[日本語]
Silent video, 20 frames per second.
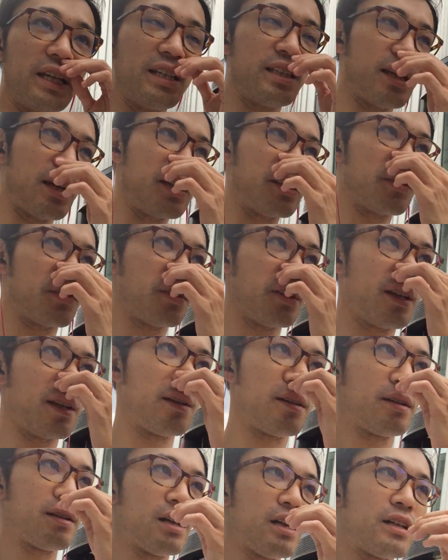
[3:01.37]
言いたいんですよね
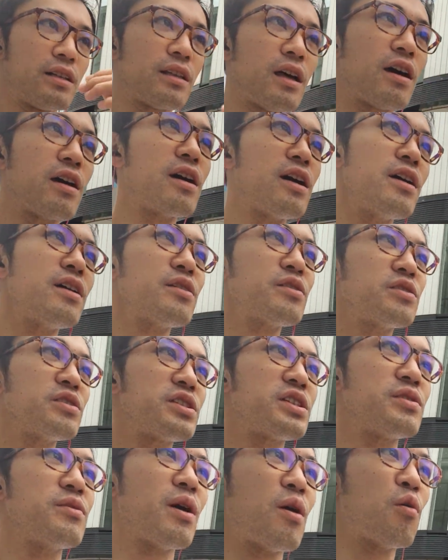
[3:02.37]
宝く
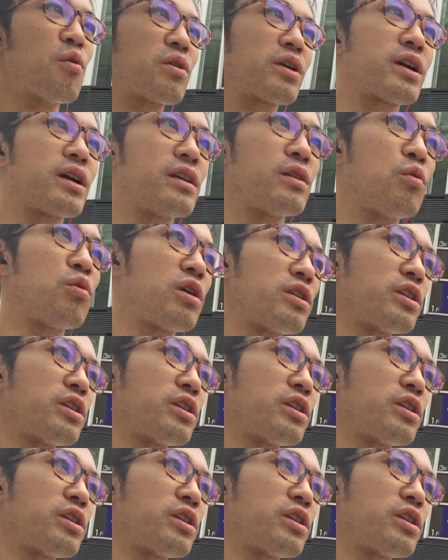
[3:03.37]
じは OK でほ